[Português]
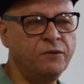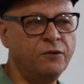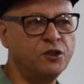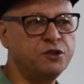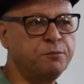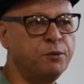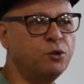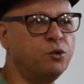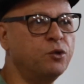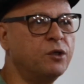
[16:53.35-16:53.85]

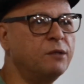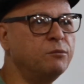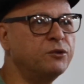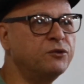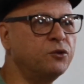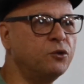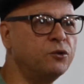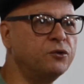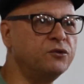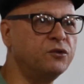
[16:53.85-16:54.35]
Nós
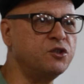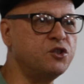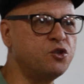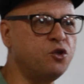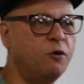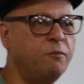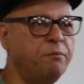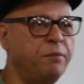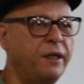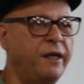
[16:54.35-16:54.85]
procuramos soluções
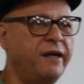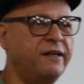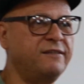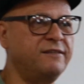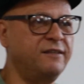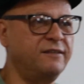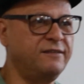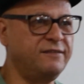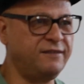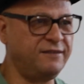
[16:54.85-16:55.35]

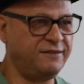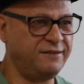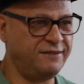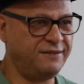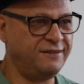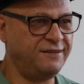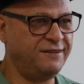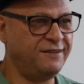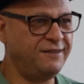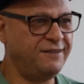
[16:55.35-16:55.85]
complexas
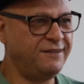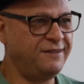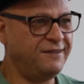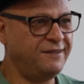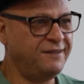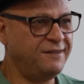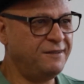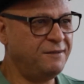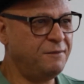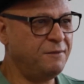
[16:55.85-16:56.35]

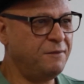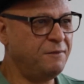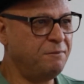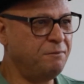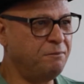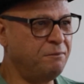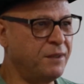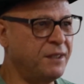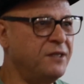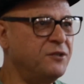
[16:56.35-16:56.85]

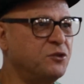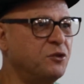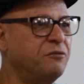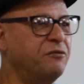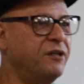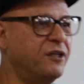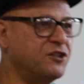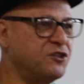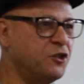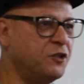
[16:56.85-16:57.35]
para
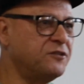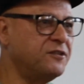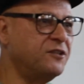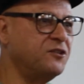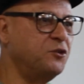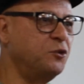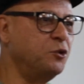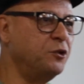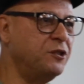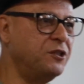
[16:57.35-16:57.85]
resolver as
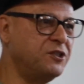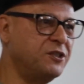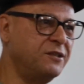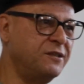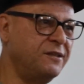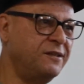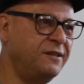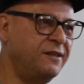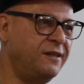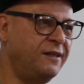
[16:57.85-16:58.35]
nossas dores.
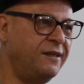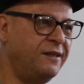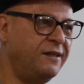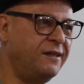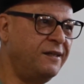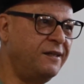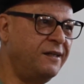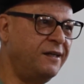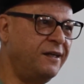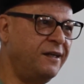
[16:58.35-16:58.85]

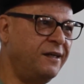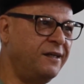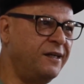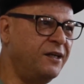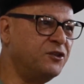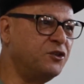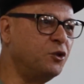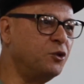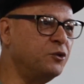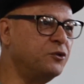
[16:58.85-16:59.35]
E
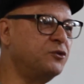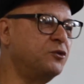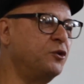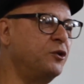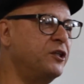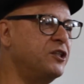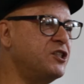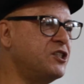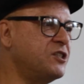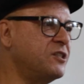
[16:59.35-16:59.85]
as
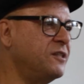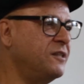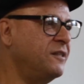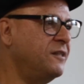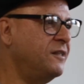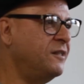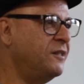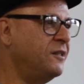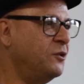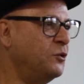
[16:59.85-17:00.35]
soluções
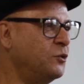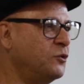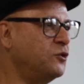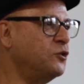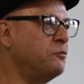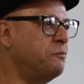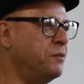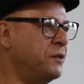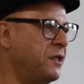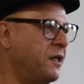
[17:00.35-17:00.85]
nos
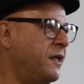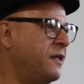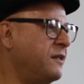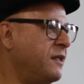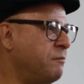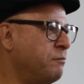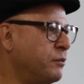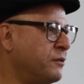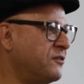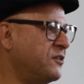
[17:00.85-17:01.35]

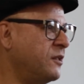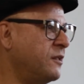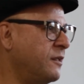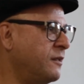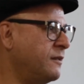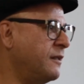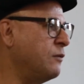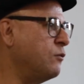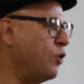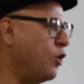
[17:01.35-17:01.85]
surpreendem por
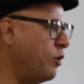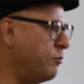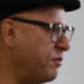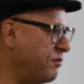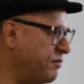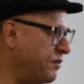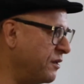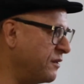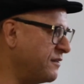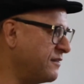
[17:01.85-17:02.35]
serem tão
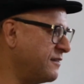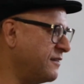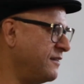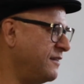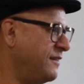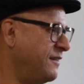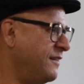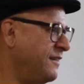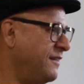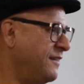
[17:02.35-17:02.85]
óbvias
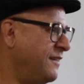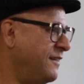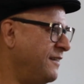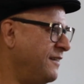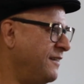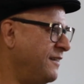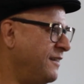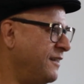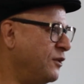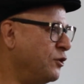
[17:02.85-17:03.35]

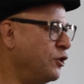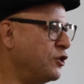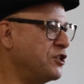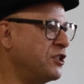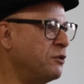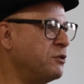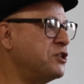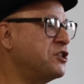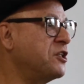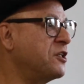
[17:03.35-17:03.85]
e nós
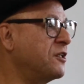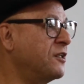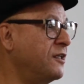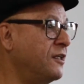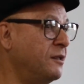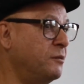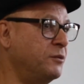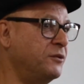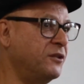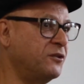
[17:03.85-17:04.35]
não
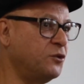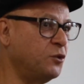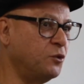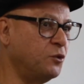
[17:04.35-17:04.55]
enxergamos as